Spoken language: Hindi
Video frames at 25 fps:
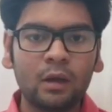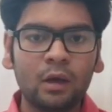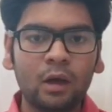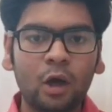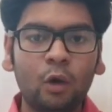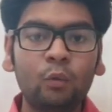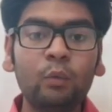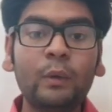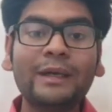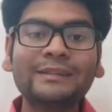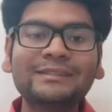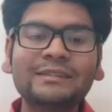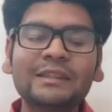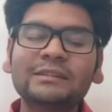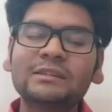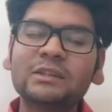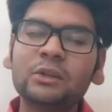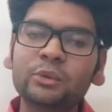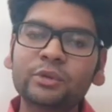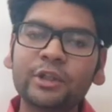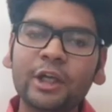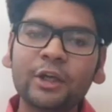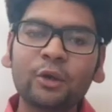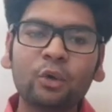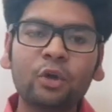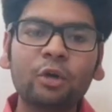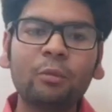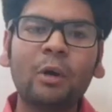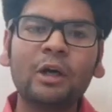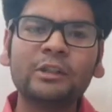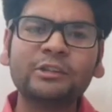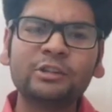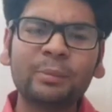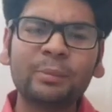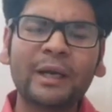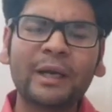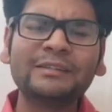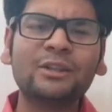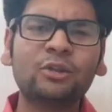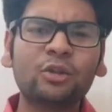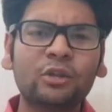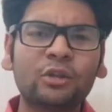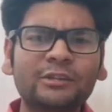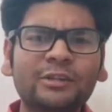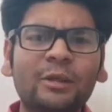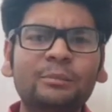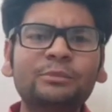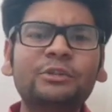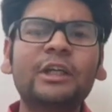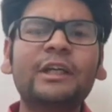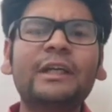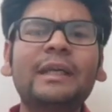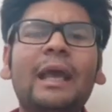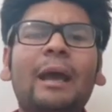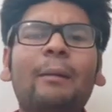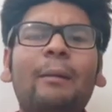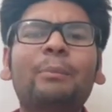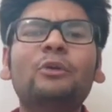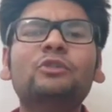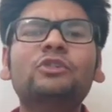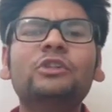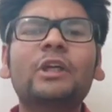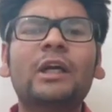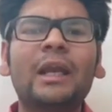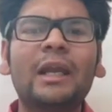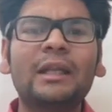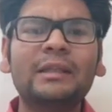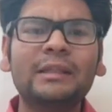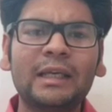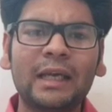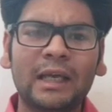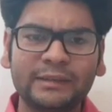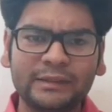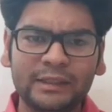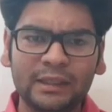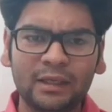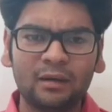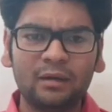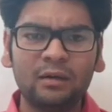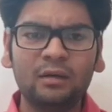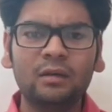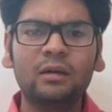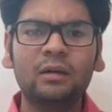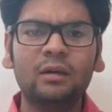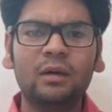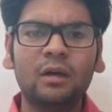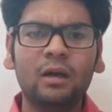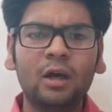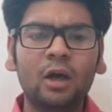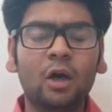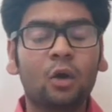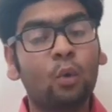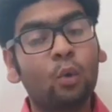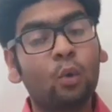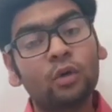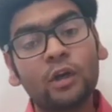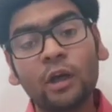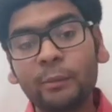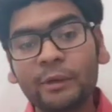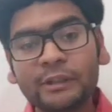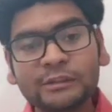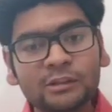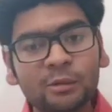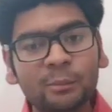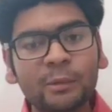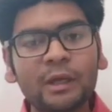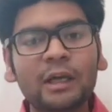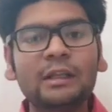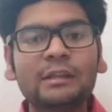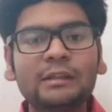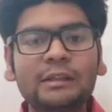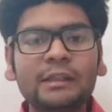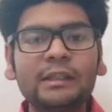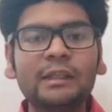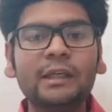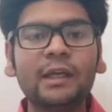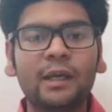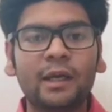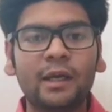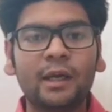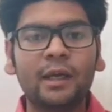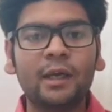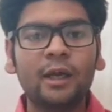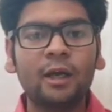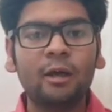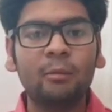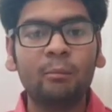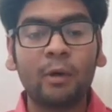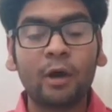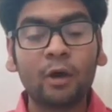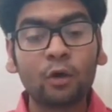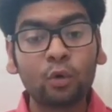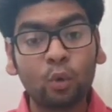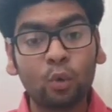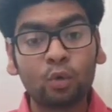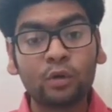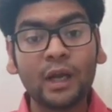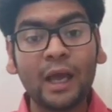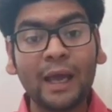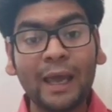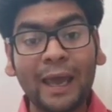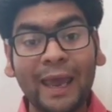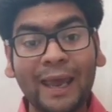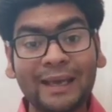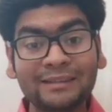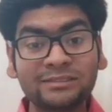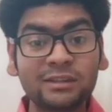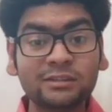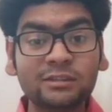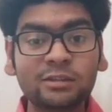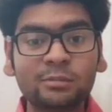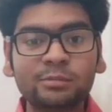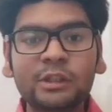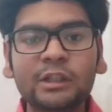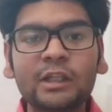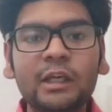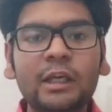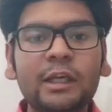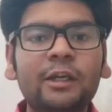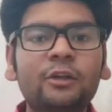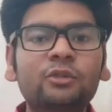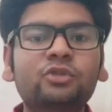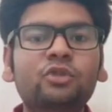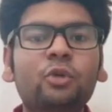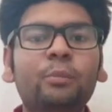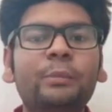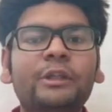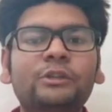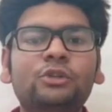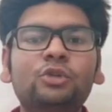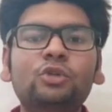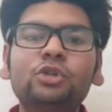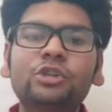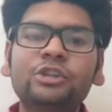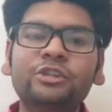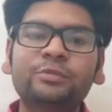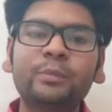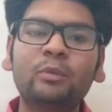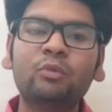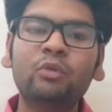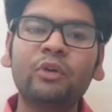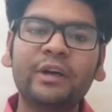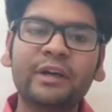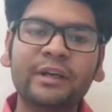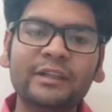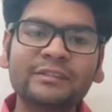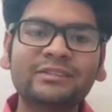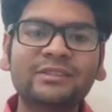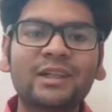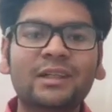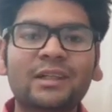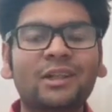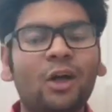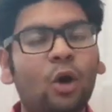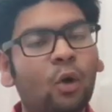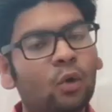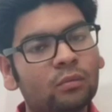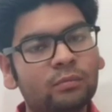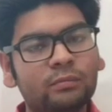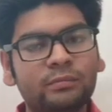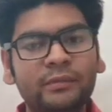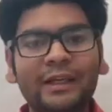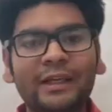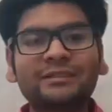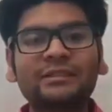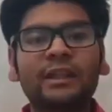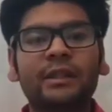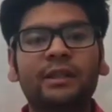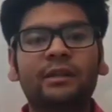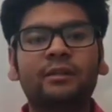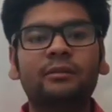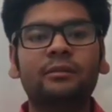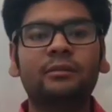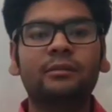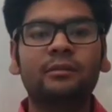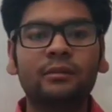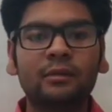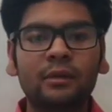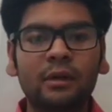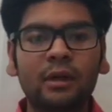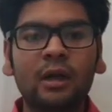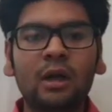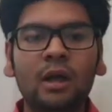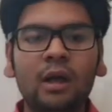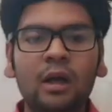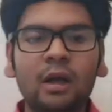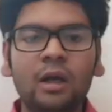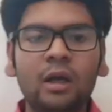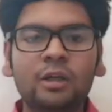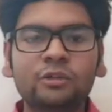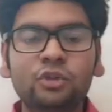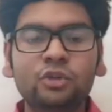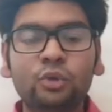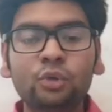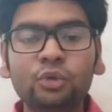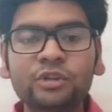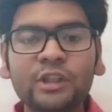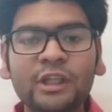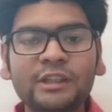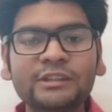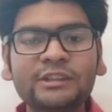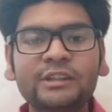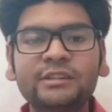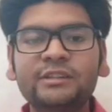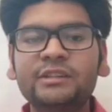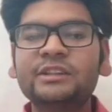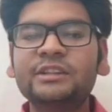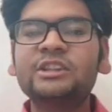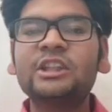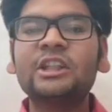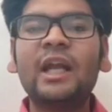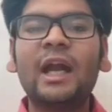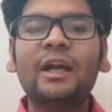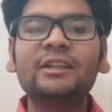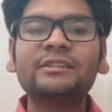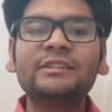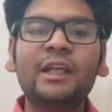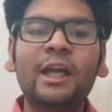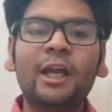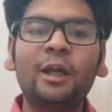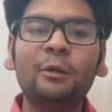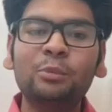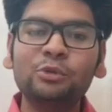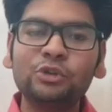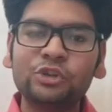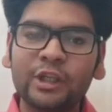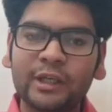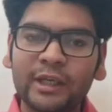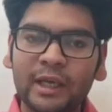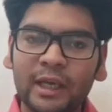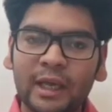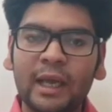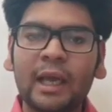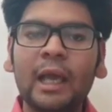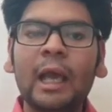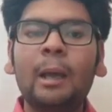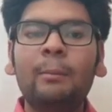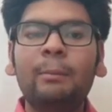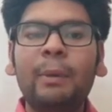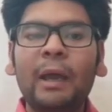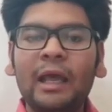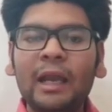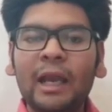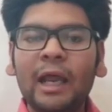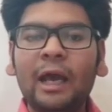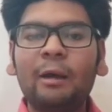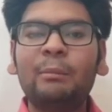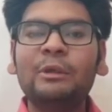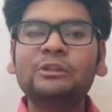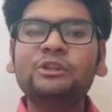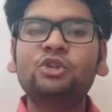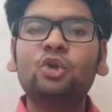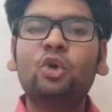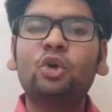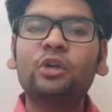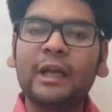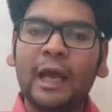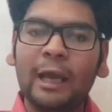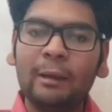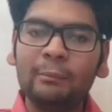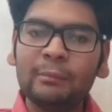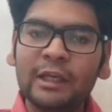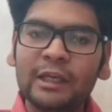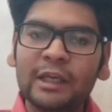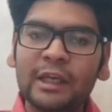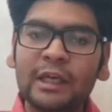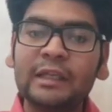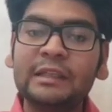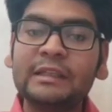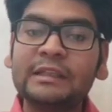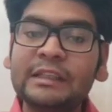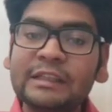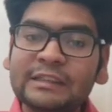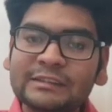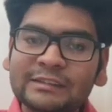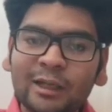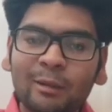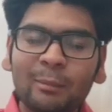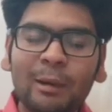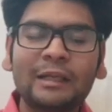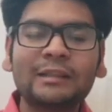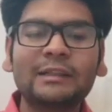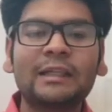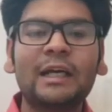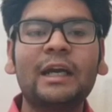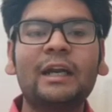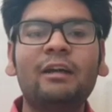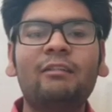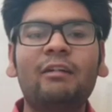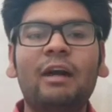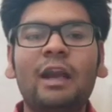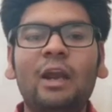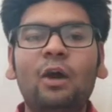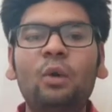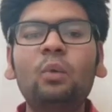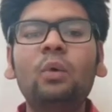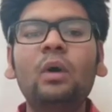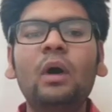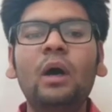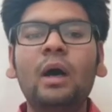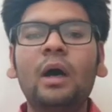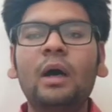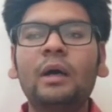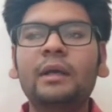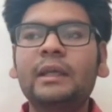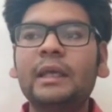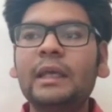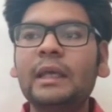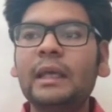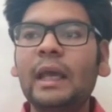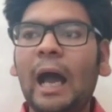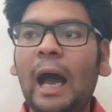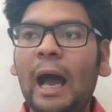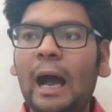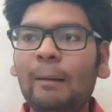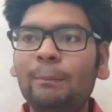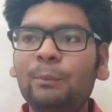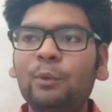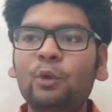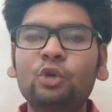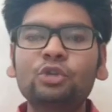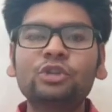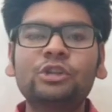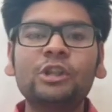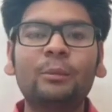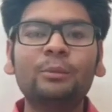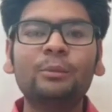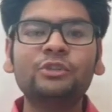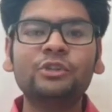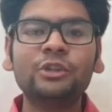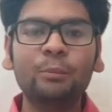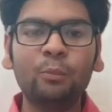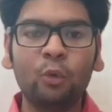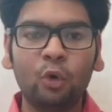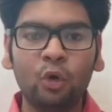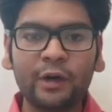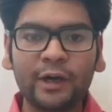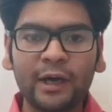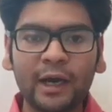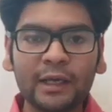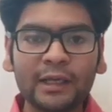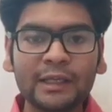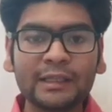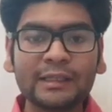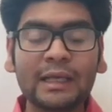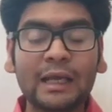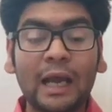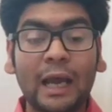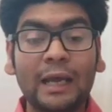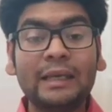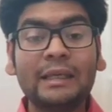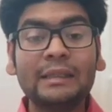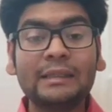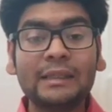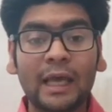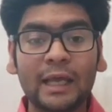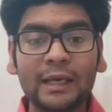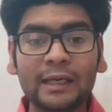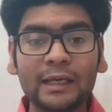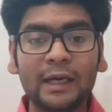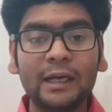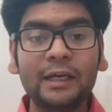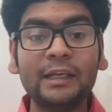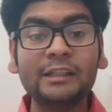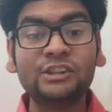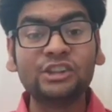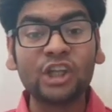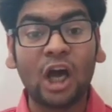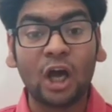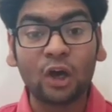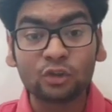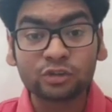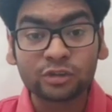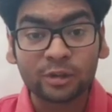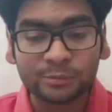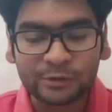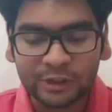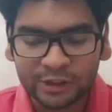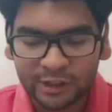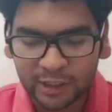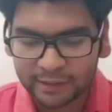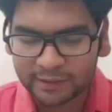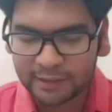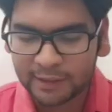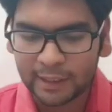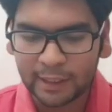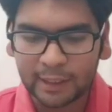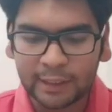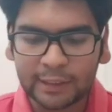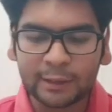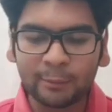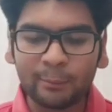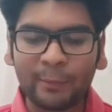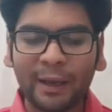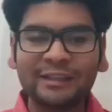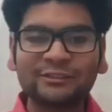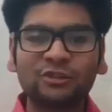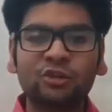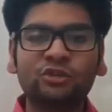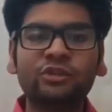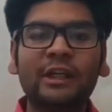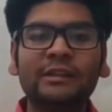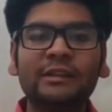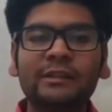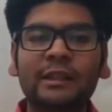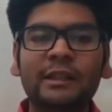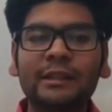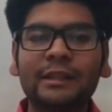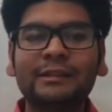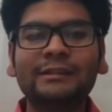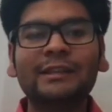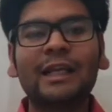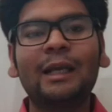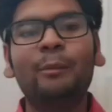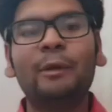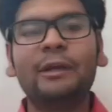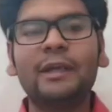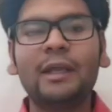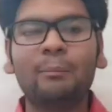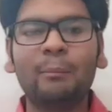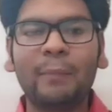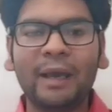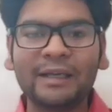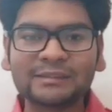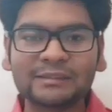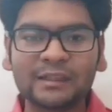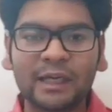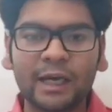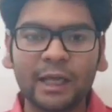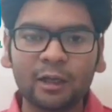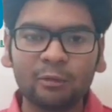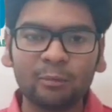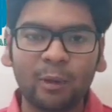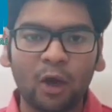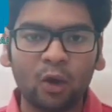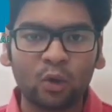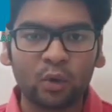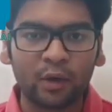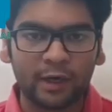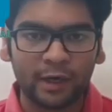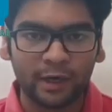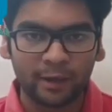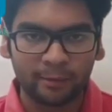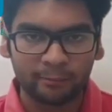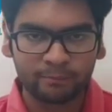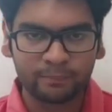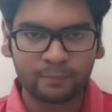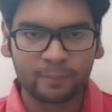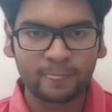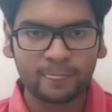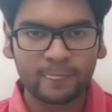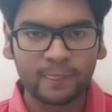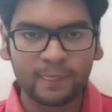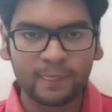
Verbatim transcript: और वो ऐसा इसलिए होता है क्योंकि बहुत सी बार ऐसा तो सब्जेक्ट ही आपने उसे गलत दिला दिया कोटा भेजने में गलती नहीं है मगर कोटा ऐसा सब्जेक्ट लेके उसको भेजो जिसमें वो इंटरेस्ट रखता है दैट्स इट तो दूसरा चीज रिश्तेदार से नहीं पूछेंगे पहला बच्चों को टाइम देंगे तीसरा बात करने वाला हूँ कि आप लोग जब उसे बोल रहे ना कि काई की तैयारी करनी चारों सब्जेक्ट रखिए नहीं कि मैथ और साइंस रख दी चल बेटा मैथ करना है कि बायो करना है